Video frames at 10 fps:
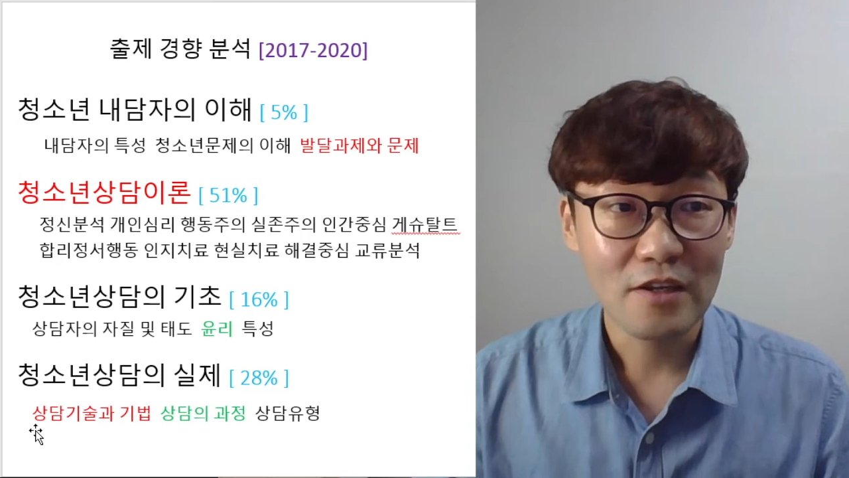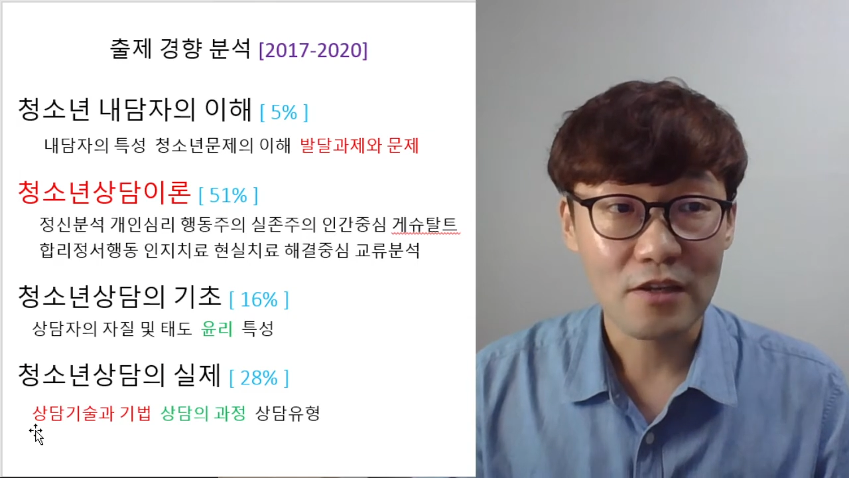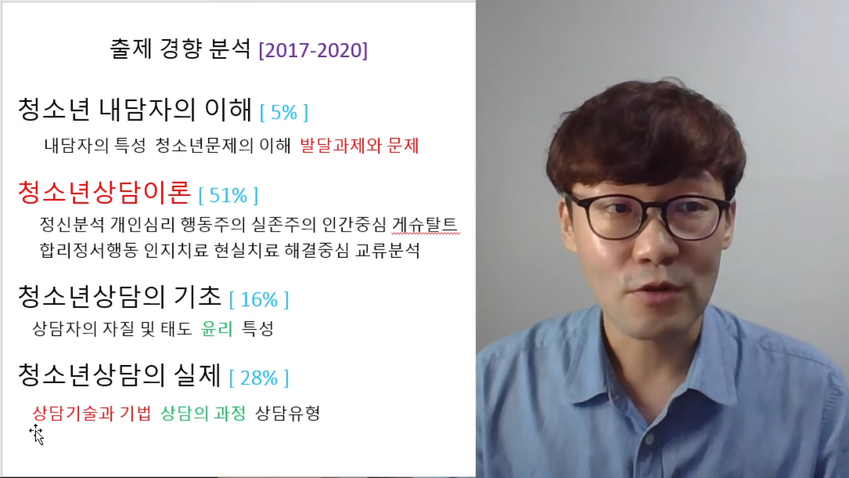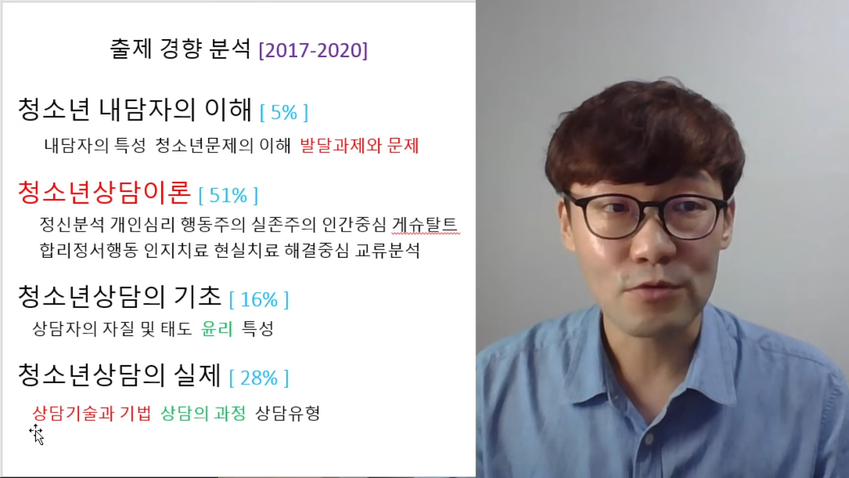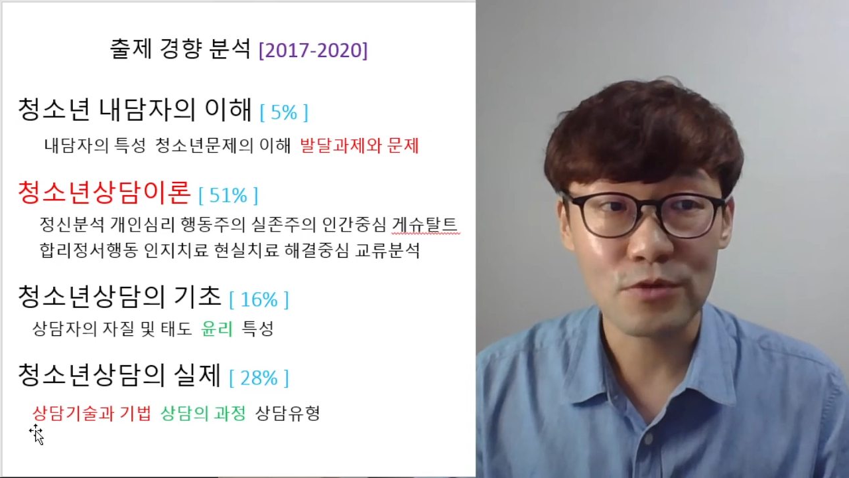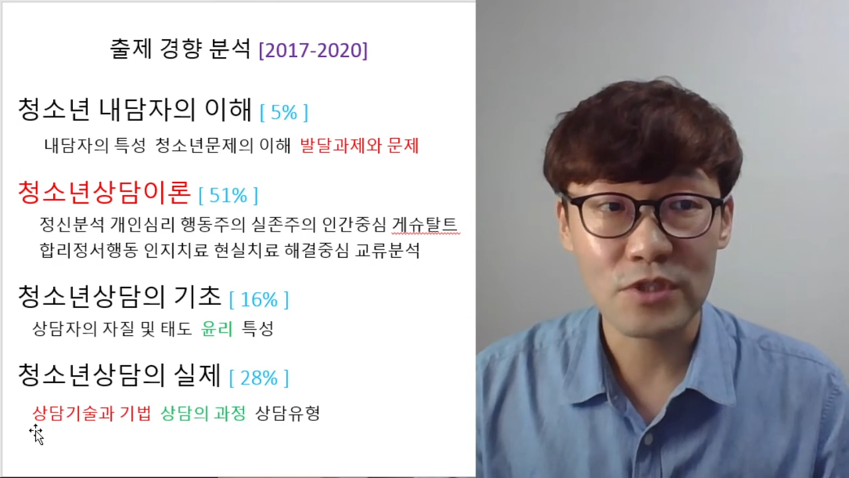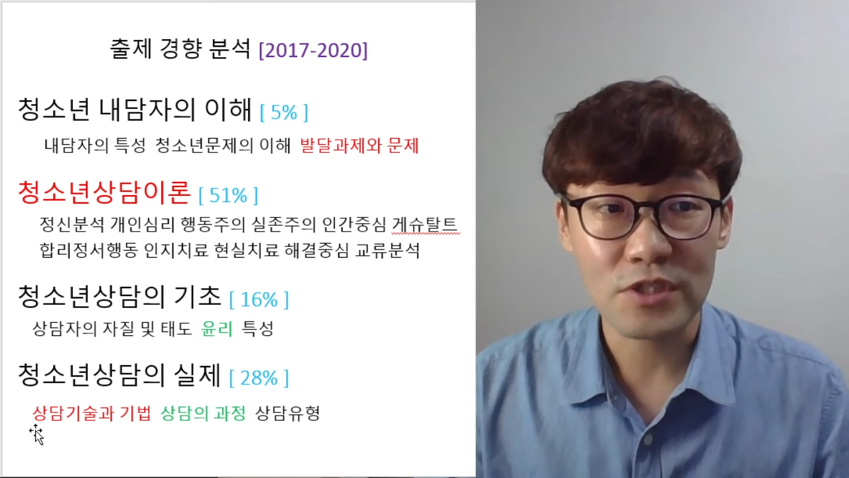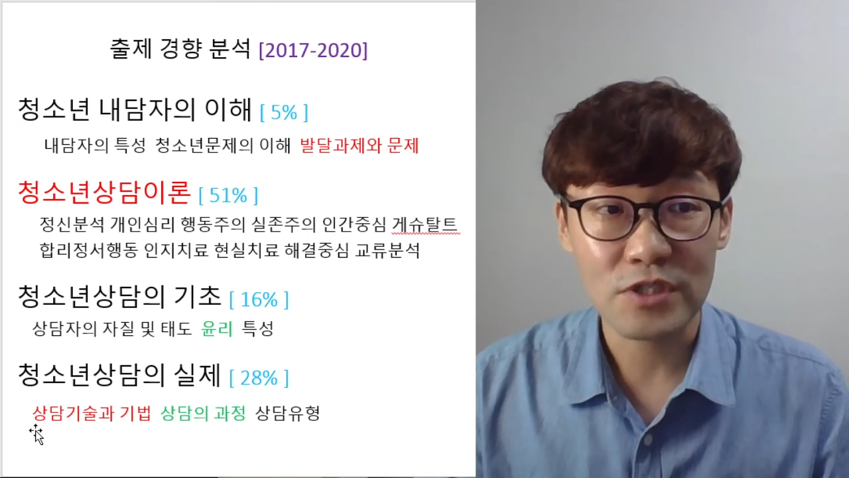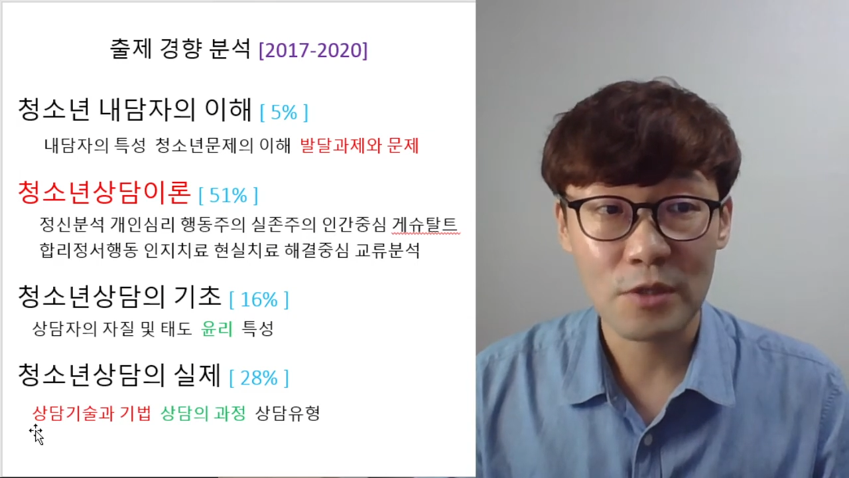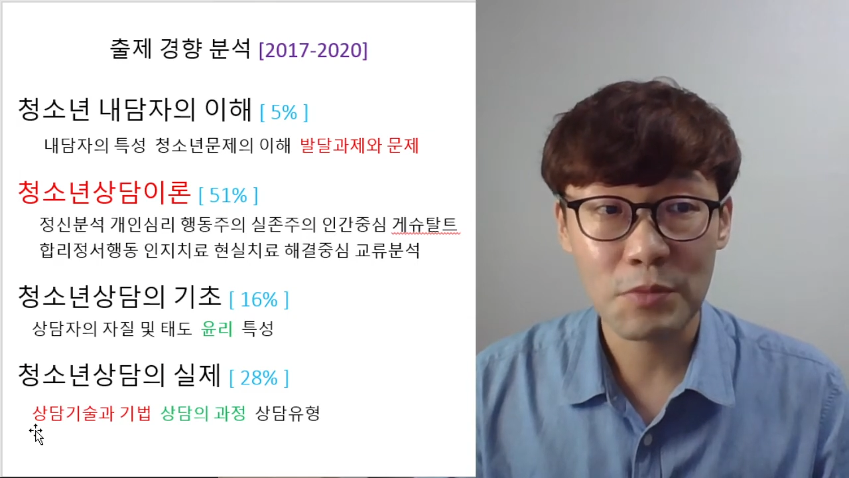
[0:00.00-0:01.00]
결국은
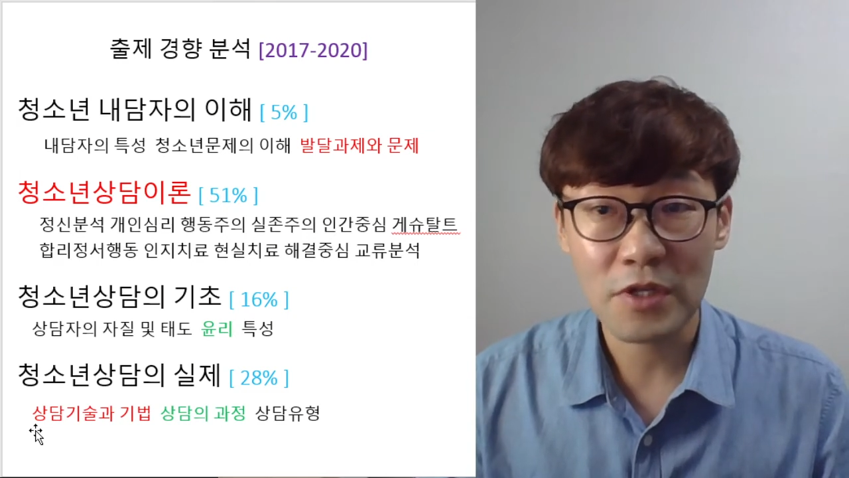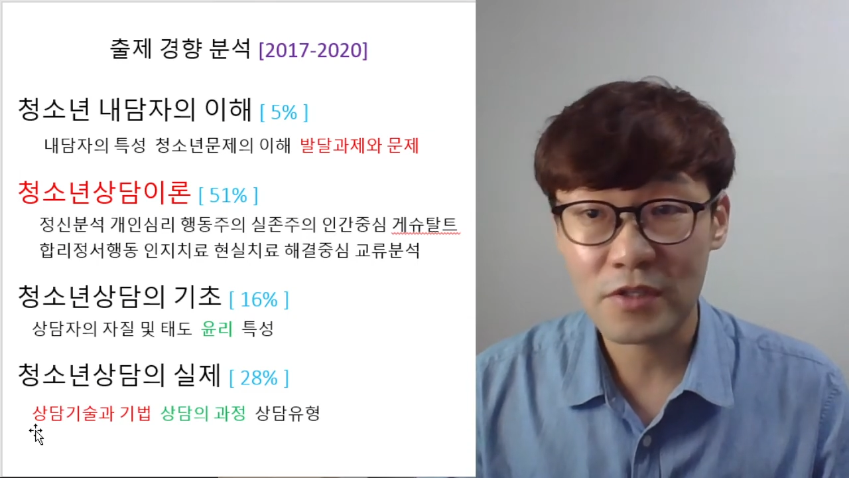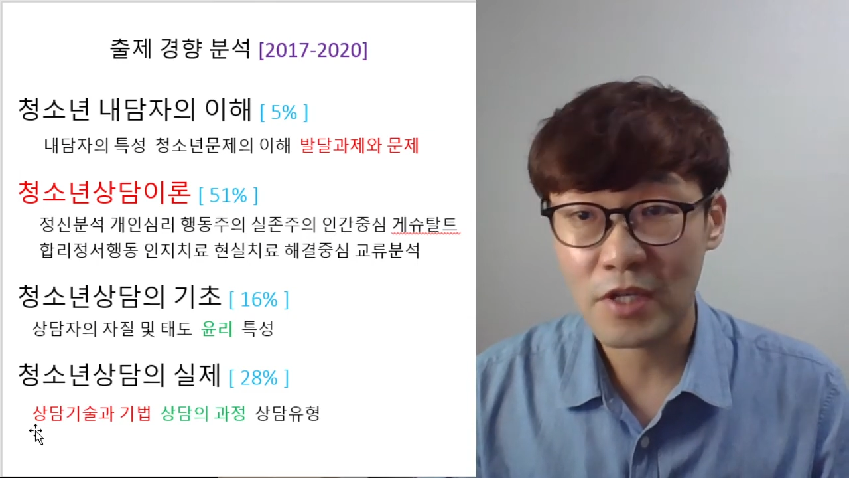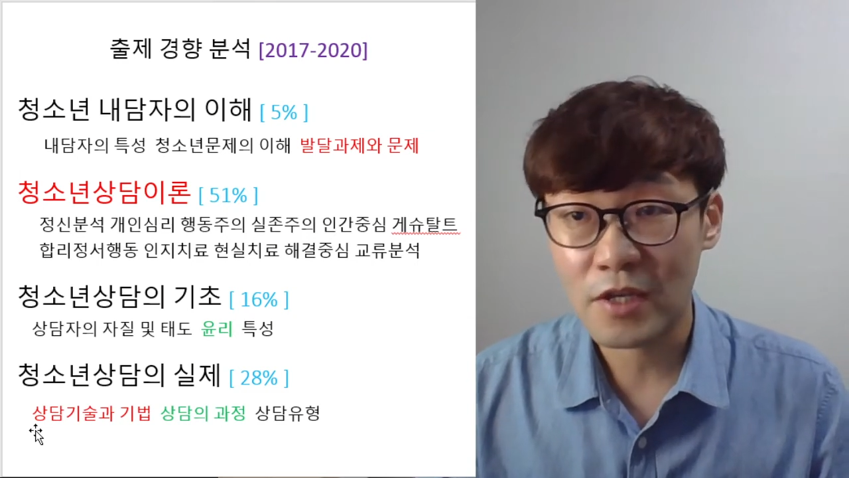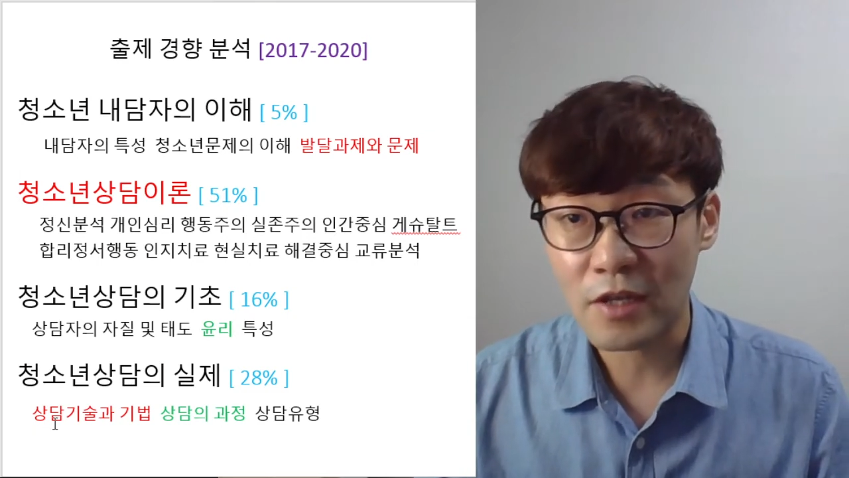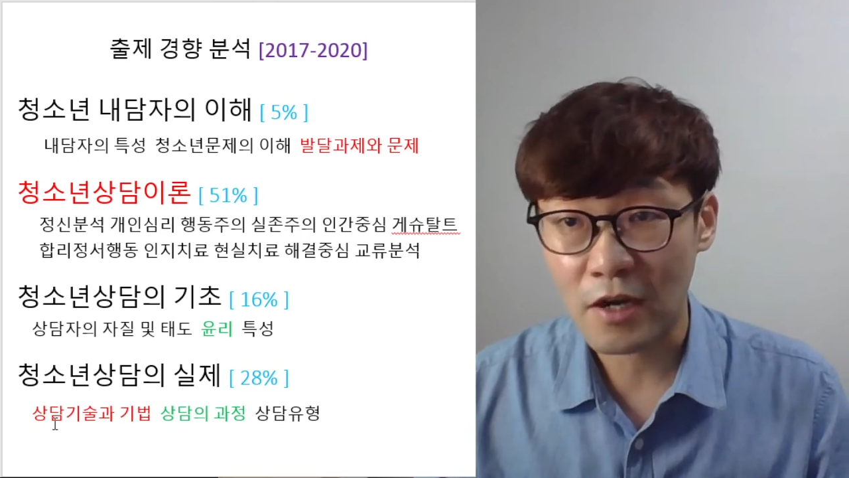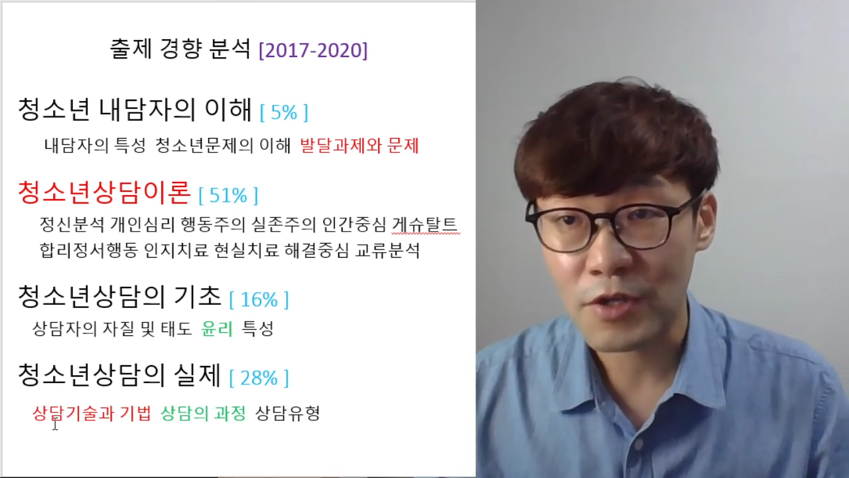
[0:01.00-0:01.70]
이제 필드에 나가